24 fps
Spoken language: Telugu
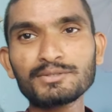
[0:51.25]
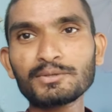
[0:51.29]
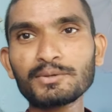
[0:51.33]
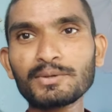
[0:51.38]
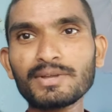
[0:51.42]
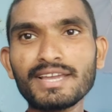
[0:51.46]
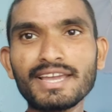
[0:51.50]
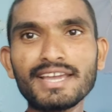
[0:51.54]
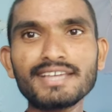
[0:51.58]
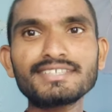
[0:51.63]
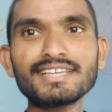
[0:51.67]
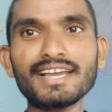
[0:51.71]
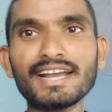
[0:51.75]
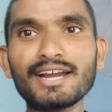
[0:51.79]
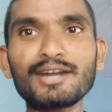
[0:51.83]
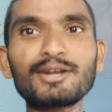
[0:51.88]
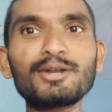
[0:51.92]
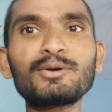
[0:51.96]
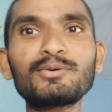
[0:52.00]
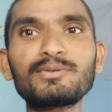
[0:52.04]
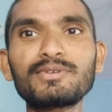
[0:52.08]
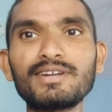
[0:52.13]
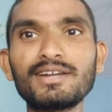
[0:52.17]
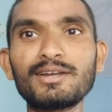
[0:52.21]
సో గేస్
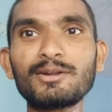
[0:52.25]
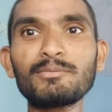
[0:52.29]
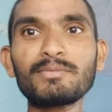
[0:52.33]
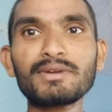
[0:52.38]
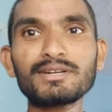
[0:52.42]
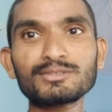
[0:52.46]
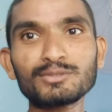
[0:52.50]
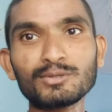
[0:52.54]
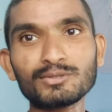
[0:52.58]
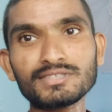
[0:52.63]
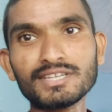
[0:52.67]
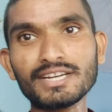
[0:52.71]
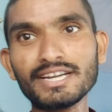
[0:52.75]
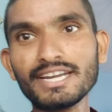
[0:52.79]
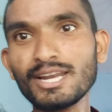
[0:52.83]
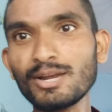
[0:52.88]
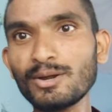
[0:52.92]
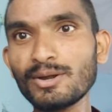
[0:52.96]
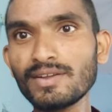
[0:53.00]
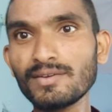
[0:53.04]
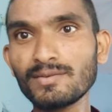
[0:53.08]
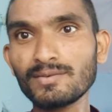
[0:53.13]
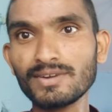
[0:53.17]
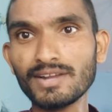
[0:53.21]
ఎక్కడో ఉండరు మన
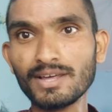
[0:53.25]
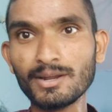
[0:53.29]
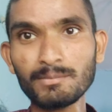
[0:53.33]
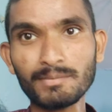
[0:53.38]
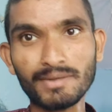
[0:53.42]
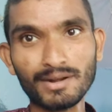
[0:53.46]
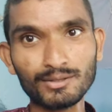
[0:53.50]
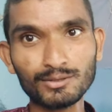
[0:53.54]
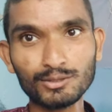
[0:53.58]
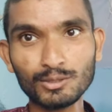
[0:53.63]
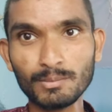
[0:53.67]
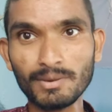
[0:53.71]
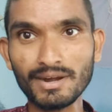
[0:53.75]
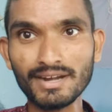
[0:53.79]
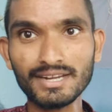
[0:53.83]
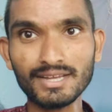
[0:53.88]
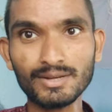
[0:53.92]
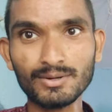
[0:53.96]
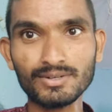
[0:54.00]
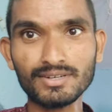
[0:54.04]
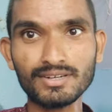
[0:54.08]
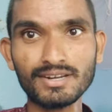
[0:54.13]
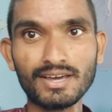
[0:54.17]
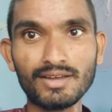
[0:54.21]
సొసైటీలోనే ఉంటారు మనతో
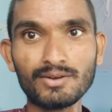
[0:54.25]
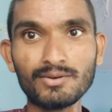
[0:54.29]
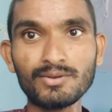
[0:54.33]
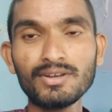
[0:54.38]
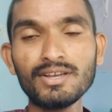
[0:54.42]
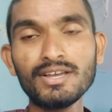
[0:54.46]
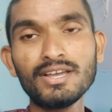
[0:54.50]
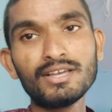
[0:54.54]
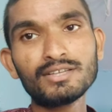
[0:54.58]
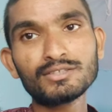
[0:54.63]
పాటే ఉంటారు